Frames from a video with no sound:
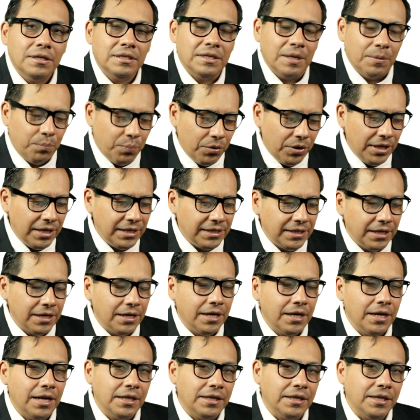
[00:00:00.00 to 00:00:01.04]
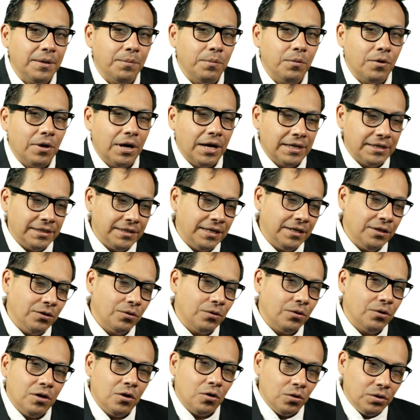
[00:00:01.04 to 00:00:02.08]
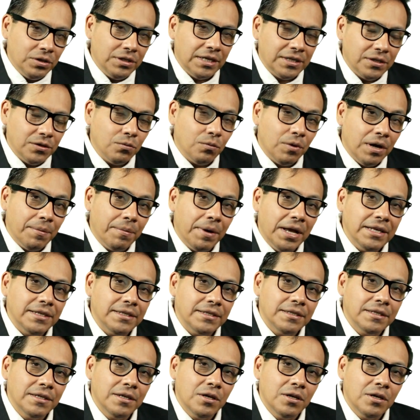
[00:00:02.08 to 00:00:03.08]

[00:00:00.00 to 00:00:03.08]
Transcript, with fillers: ¿Se puede ser creativo haciendo cosas nuevas